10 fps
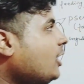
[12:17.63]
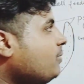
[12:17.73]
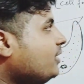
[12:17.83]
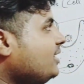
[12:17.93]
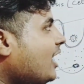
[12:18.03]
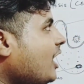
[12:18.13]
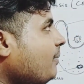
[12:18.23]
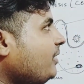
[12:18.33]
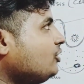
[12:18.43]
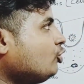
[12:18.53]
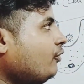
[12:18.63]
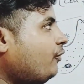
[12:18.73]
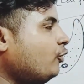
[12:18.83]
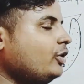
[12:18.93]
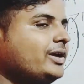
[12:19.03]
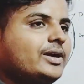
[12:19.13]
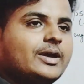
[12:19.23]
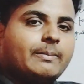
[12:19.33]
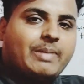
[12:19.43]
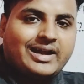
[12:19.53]
अब यहां पे जो फूड
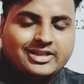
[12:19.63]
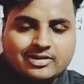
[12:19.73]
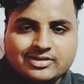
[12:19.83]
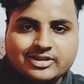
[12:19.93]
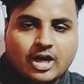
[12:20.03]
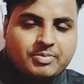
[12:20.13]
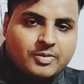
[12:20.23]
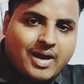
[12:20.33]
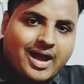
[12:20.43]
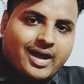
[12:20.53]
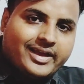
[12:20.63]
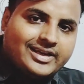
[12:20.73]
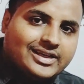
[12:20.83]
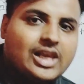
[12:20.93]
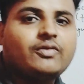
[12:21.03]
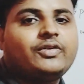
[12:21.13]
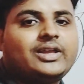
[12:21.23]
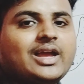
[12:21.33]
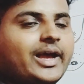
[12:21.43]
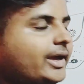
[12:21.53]
पार्टिकल्स अमीबा इनगल्फ
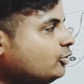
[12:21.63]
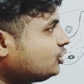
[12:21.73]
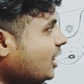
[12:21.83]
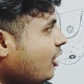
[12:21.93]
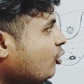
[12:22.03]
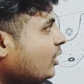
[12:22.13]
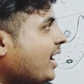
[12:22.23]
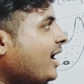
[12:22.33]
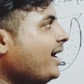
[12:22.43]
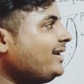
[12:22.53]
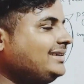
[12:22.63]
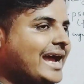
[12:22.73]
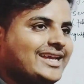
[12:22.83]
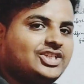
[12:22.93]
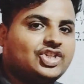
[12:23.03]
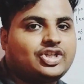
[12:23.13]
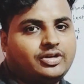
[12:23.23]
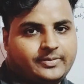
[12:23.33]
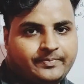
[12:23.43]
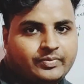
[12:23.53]
किया है उसका हो रहा है
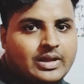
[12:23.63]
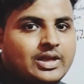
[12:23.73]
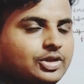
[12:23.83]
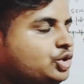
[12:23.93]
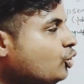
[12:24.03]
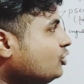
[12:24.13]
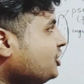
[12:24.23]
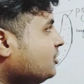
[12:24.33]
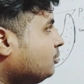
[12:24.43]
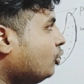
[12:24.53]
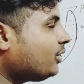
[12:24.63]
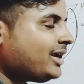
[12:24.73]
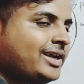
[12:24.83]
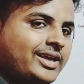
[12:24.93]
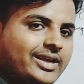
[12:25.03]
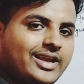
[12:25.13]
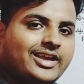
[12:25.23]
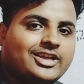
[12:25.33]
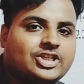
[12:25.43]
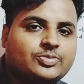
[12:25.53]
डाइजेशन जो चीज बोल रहे हैं
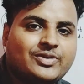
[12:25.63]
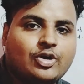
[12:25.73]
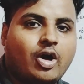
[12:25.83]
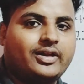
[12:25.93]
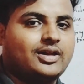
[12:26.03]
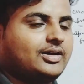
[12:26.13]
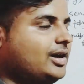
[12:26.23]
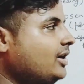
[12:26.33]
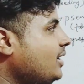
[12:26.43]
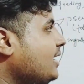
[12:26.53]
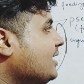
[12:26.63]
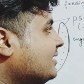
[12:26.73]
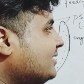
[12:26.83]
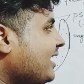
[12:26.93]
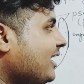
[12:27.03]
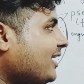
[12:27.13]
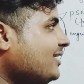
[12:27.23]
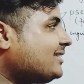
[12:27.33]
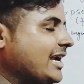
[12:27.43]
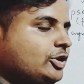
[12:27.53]
एक एक चीज पे गौर करना सेल
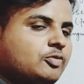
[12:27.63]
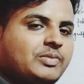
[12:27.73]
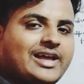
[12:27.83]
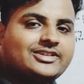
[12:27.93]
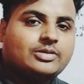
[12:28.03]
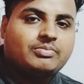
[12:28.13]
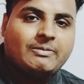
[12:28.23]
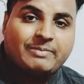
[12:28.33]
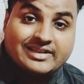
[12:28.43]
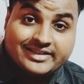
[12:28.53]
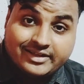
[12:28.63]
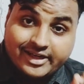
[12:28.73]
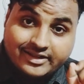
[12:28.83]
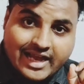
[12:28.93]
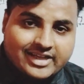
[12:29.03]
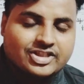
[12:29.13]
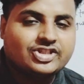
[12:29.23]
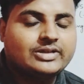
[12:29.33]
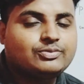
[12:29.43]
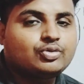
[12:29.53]
के साइटोप्लाज्म में प्रेजेंट है
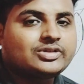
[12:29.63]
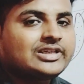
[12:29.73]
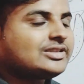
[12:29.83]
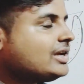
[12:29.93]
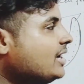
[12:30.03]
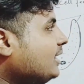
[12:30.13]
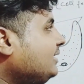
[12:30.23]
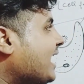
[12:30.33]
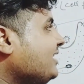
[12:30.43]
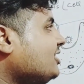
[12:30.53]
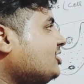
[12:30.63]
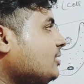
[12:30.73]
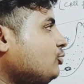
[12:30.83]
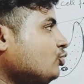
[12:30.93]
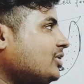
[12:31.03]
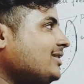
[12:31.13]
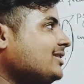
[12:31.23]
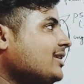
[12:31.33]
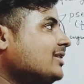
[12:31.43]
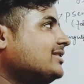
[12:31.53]
डाइजेस्टिव जूसेस डाइजेस्टिव जूसेस
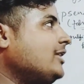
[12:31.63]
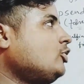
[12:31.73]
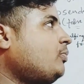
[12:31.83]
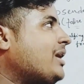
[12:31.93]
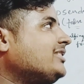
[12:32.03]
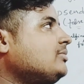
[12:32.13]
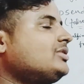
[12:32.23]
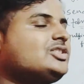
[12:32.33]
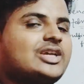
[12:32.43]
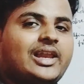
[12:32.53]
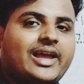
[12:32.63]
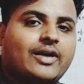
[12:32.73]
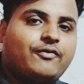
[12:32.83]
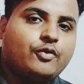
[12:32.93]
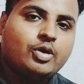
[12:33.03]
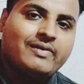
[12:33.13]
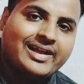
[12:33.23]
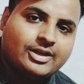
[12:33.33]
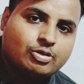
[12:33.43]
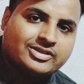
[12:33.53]
साइटोप्लाज्म से चल गया फूड
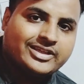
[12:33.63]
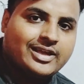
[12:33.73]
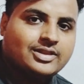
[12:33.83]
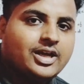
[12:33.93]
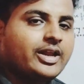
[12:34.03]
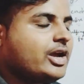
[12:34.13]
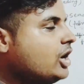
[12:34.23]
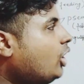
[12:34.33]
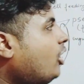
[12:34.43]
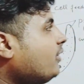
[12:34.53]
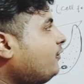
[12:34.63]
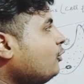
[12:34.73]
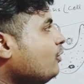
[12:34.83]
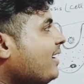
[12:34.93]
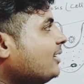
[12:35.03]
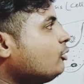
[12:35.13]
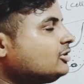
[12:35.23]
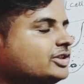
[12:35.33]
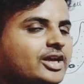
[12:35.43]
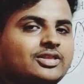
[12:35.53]
वैक्यूल्स के अंदर और फूड
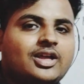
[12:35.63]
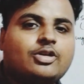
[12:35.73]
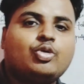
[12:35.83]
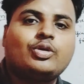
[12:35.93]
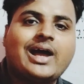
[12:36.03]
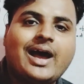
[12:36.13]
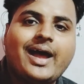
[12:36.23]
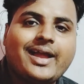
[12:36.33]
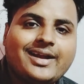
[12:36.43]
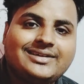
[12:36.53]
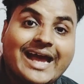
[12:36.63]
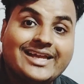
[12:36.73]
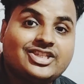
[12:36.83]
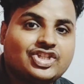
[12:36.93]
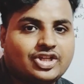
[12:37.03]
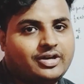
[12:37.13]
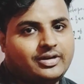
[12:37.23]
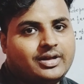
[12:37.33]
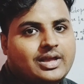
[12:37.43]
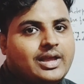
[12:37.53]
वैक्यूल्स के अंदर हो रहा है
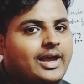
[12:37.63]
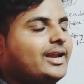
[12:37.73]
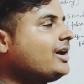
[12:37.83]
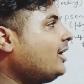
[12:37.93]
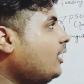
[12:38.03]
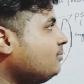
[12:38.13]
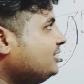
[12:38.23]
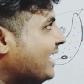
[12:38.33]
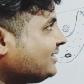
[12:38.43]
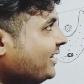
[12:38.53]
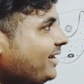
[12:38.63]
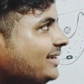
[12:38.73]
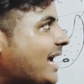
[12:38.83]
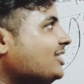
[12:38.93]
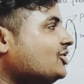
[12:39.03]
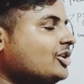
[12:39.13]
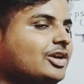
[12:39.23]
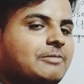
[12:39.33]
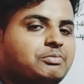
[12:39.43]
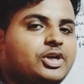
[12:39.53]
डाइजेशन है ना अब जैसे ही
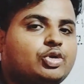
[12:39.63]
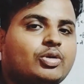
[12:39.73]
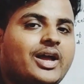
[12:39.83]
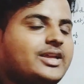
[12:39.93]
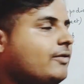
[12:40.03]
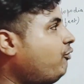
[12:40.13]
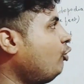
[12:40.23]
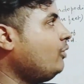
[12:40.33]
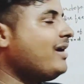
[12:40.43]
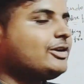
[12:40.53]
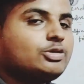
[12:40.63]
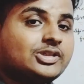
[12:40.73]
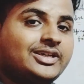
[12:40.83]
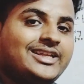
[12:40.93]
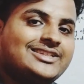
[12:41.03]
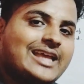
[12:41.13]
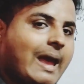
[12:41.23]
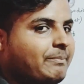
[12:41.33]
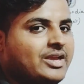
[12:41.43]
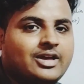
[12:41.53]
डाइजेशन कंप्लीट होगा ये फूड वैक्यूल्स
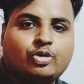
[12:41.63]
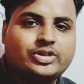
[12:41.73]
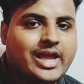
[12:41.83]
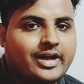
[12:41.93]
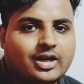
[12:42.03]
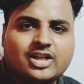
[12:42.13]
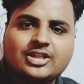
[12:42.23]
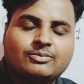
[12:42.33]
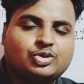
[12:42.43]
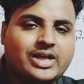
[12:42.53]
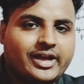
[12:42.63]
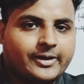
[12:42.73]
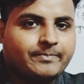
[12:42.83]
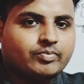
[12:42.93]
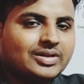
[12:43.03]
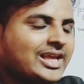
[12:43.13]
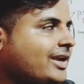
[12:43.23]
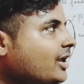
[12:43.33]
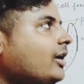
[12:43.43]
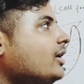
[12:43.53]
डिसअपेयर हो जाएगा खत्म हो जाएगा
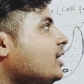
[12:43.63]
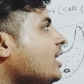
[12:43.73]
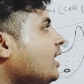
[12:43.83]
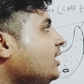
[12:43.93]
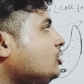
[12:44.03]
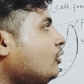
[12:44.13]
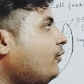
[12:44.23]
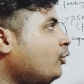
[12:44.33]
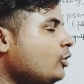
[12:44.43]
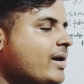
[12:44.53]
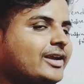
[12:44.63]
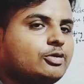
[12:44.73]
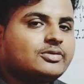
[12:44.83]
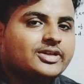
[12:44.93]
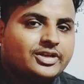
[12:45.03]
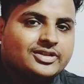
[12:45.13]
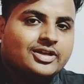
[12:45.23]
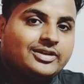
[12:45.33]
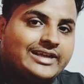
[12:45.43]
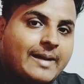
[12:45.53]
बताए ना ये जो फूड वैक्यूल्स है इट
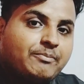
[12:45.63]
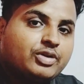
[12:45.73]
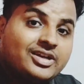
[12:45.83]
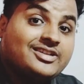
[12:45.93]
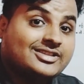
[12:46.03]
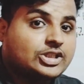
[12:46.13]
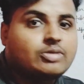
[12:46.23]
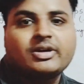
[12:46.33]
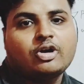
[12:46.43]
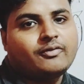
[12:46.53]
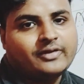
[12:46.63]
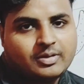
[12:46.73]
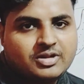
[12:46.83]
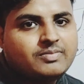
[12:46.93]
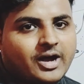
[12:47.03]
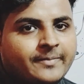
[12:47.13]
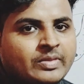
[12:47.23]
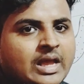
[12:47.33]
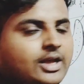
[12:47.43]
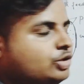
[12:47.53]
इज अ टेम्पररी स्टमक ऑफ अमीबा
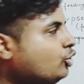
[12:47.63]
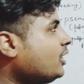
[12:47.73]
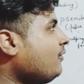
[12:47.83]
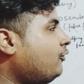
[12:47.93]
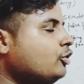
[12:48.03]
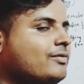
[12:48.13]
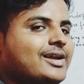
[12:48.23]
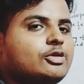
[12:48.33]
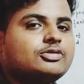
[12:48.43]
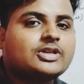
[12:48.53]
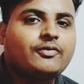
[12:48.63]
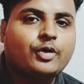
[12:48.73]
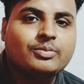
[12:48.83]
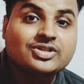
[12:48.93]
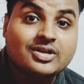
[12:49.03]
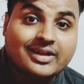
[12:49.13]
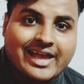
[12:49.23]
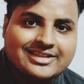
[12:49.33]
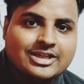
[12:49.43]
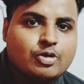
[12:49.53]
जो कि फूड वैक्यूल्स का फॉर्मेशन
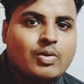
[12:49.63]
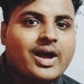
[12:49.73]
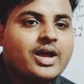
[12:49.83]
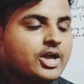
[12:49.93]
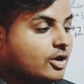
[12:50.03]
कैसे हुआ